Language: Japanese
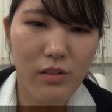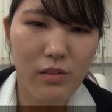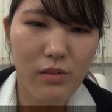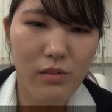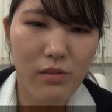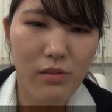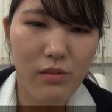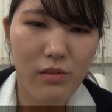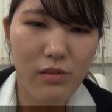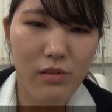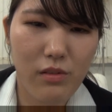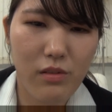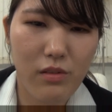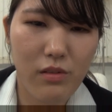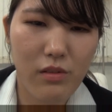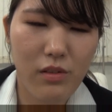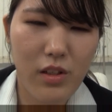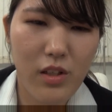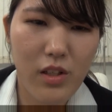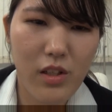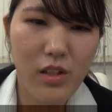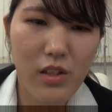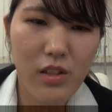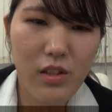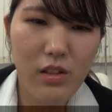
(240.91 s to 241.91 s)
あ
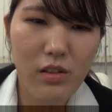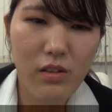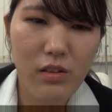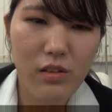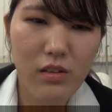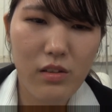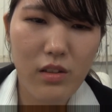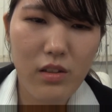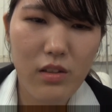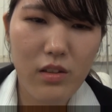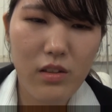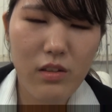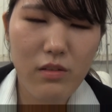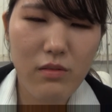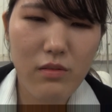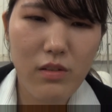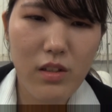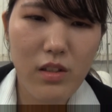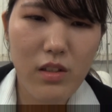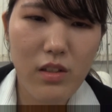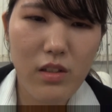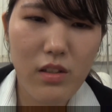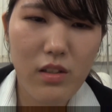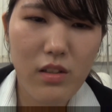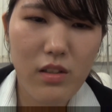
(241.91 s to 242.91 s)
の私
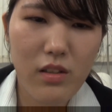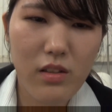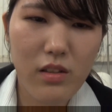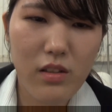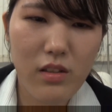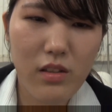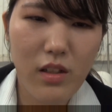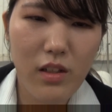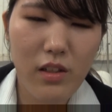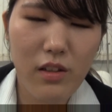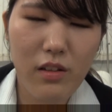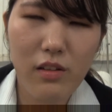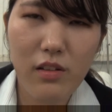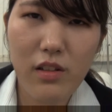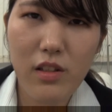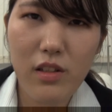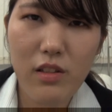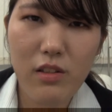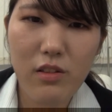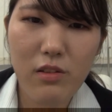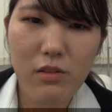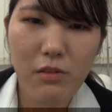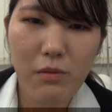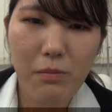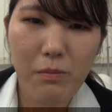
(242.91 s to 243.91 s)
はひゃく
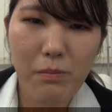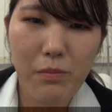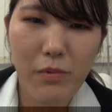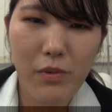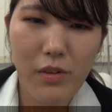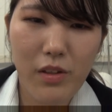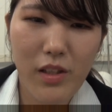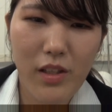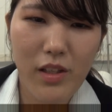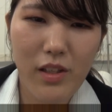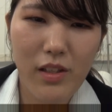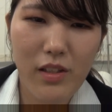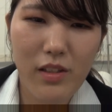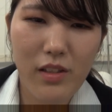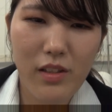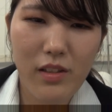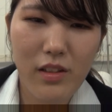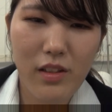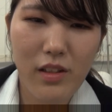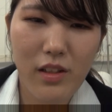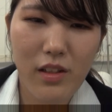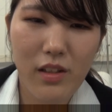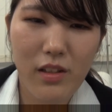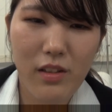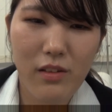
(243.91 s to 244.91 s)
えんショップで
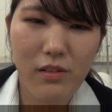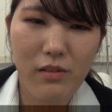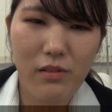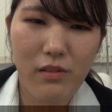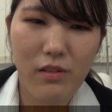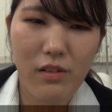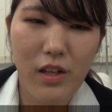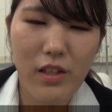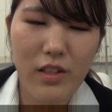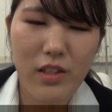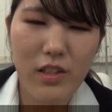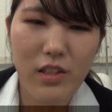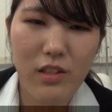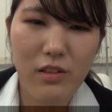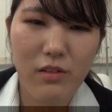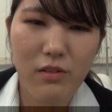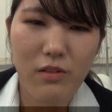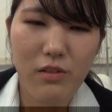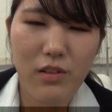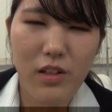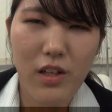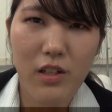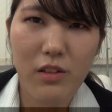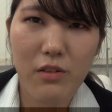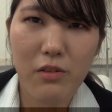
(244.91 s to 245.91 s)
あの鉢
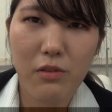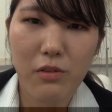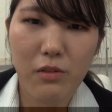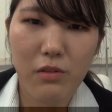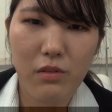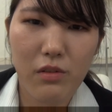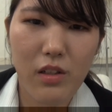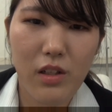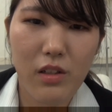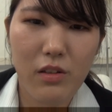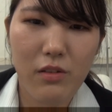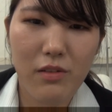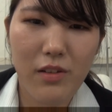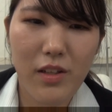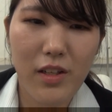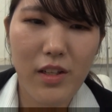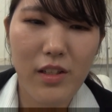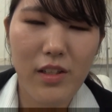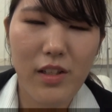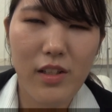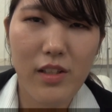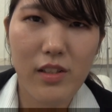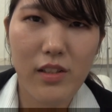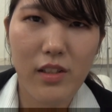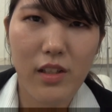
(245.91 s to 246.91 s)
を買うことが多い
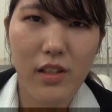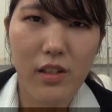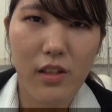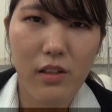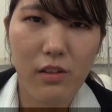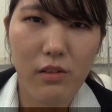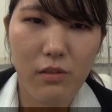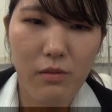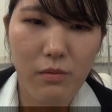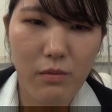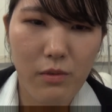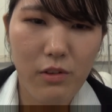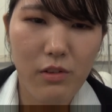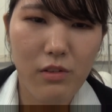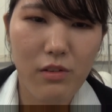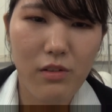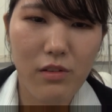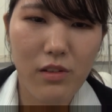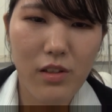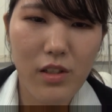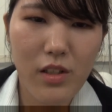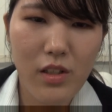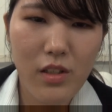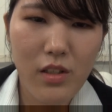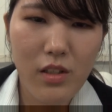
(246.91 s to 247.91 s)
んですけれど
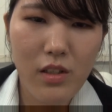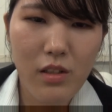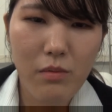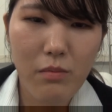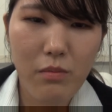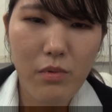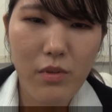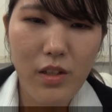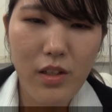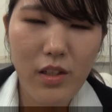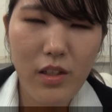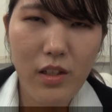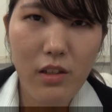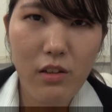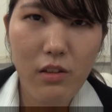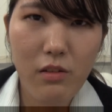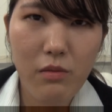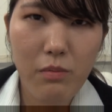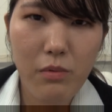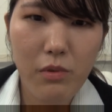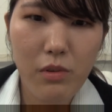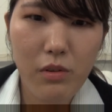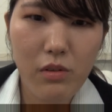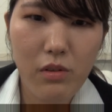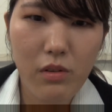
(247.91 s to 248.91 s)
も、ブリキ
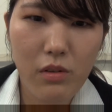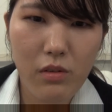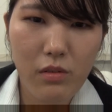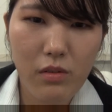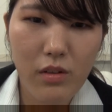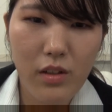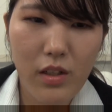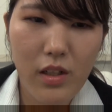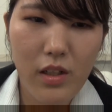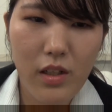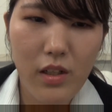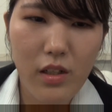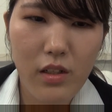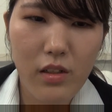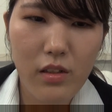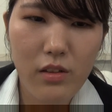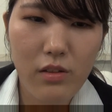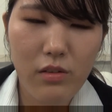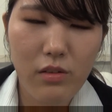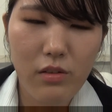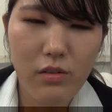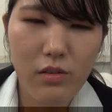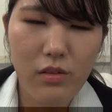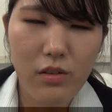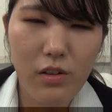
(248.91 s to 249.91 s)
のポットとか
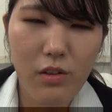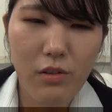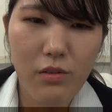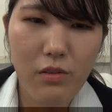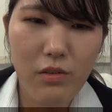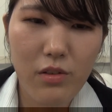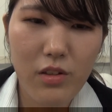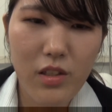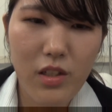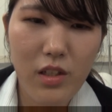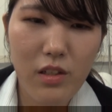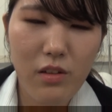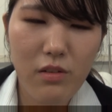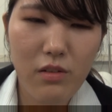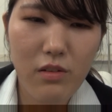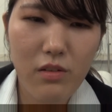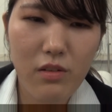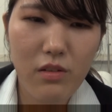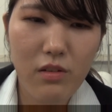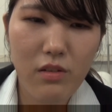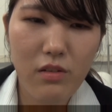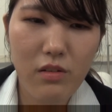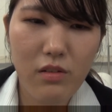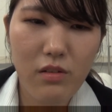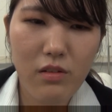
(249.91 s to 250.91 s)
ちょっと汚し
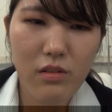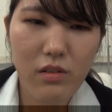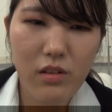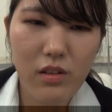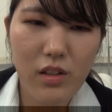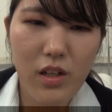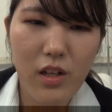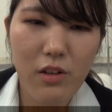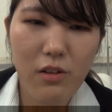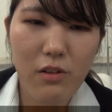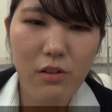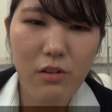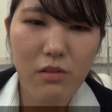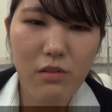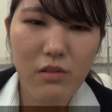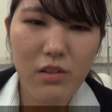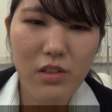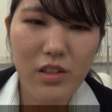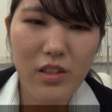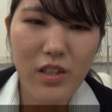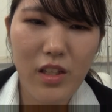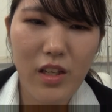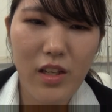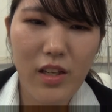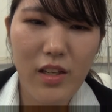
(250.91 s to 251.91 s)
の加工を
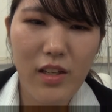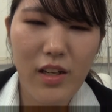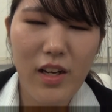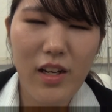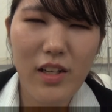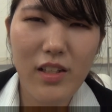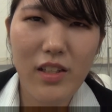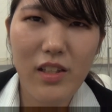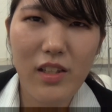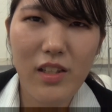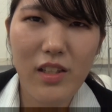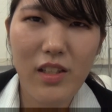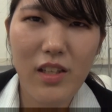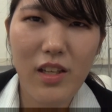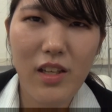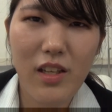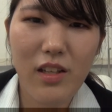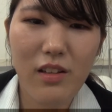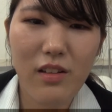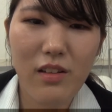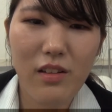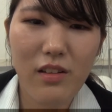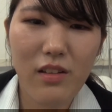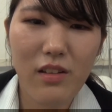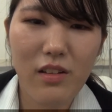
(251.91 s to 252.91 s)
して
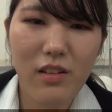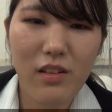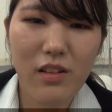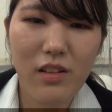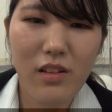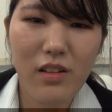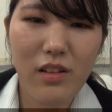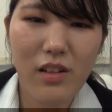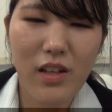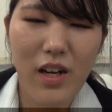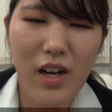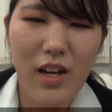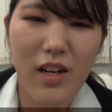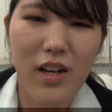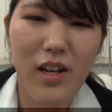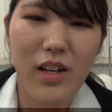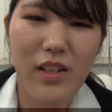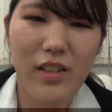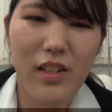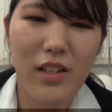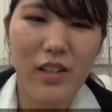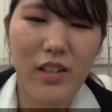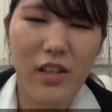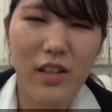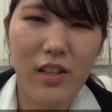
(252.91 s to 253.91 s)
アンティーク感
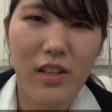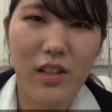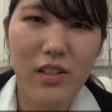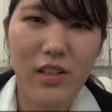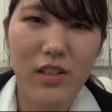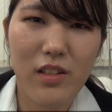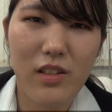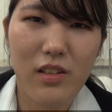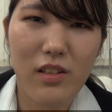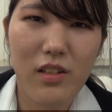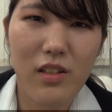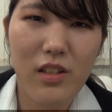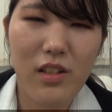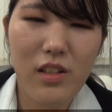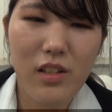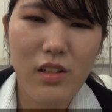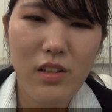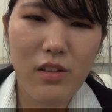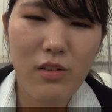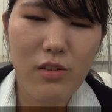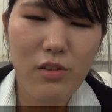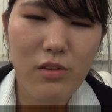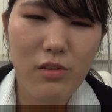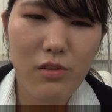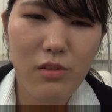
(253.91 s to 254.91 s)
が出てるやつ、
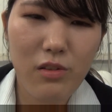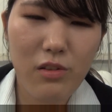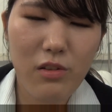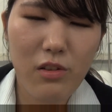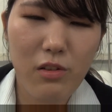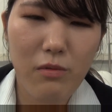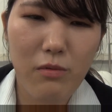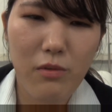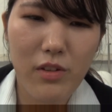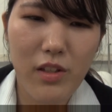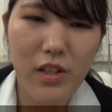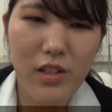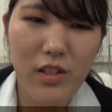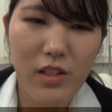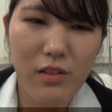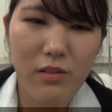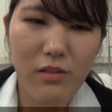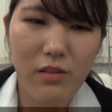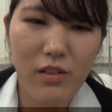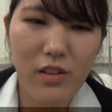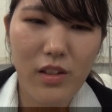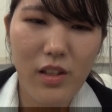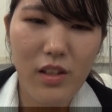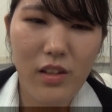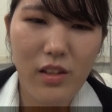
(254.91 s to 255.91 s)
そういうのもなんか
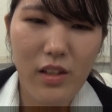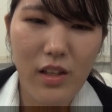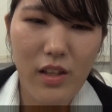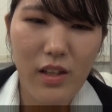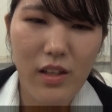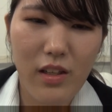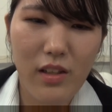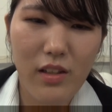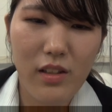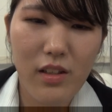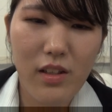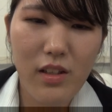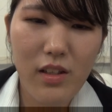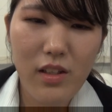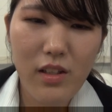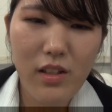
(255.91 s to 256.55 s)
売ってて